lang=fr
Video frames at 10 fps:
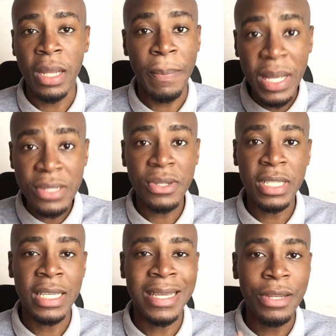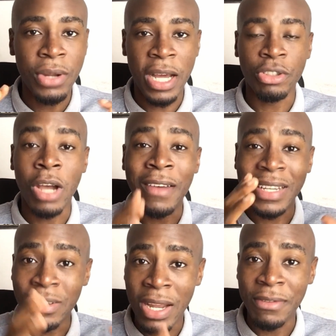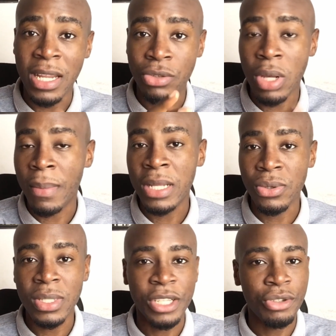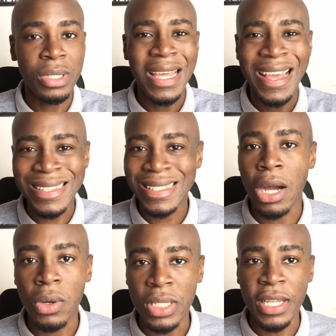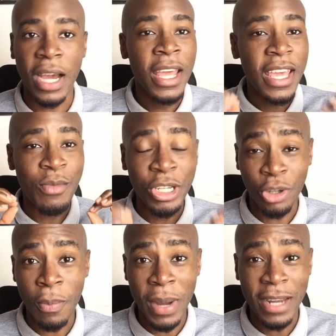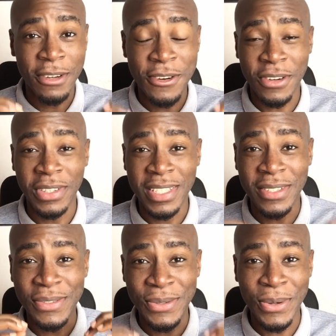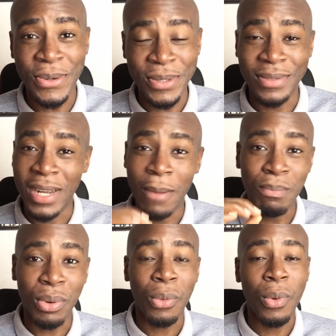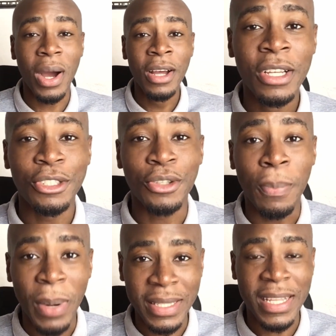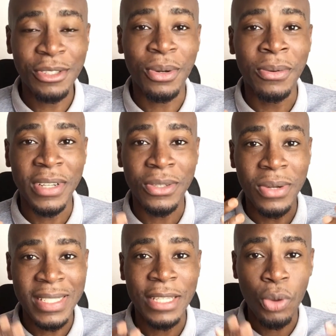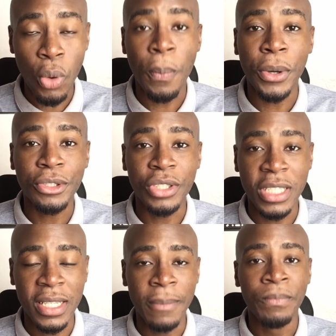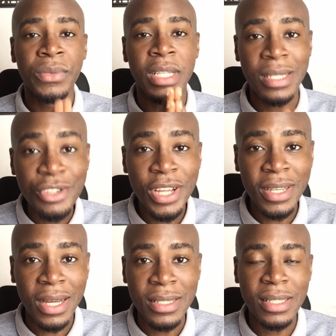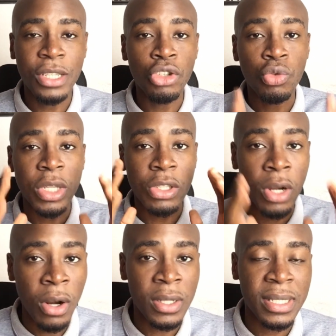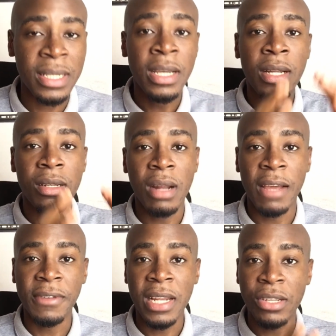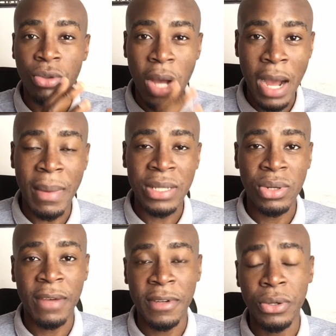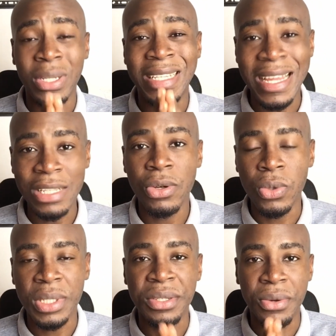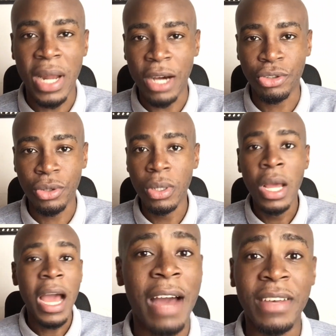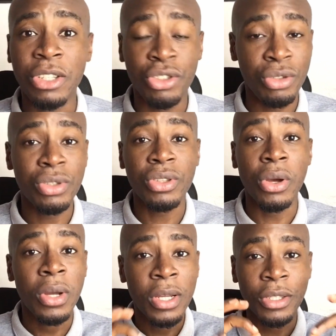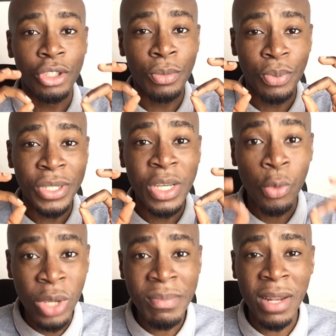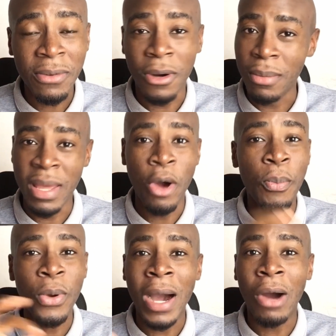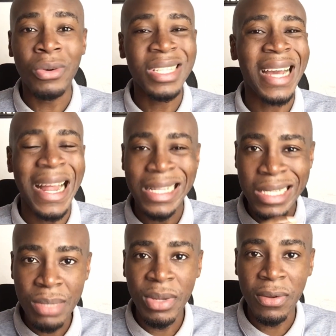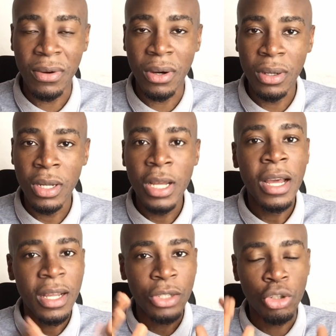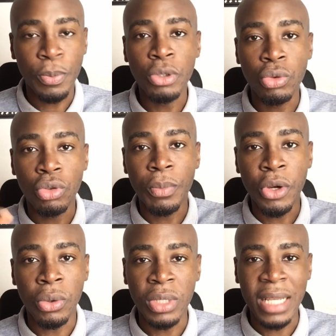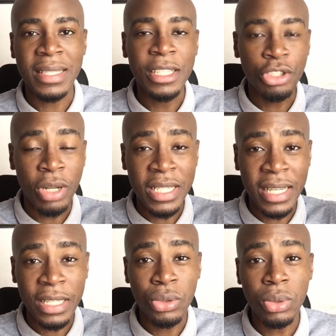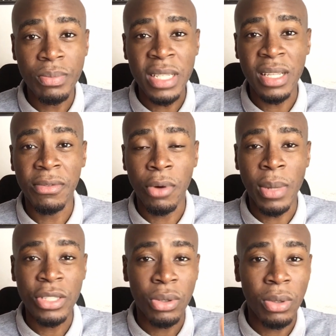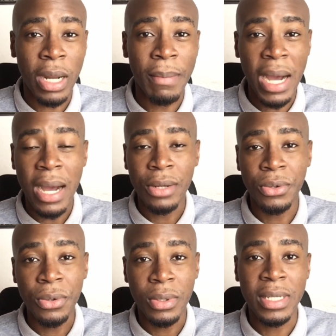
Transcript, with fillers: les personnes qui gagnent de l'argent avec de l'affiliation Amazon, c'est juste extraordinaire. Et moi, j'en parle en connaissance de cause. Voilà pourquoi je te partage au fait donc cette opportunité. Si tu es intéressé, tu souhaites te lancer dans l'affiliation Amazon afin de gagner aussi de l'argent avec juste, je peux dire 8000 francs, mais on peut arrondir à 10 000 francs tu peux toujours me contacter. Je te laisserai toutes mes informations dans la barre de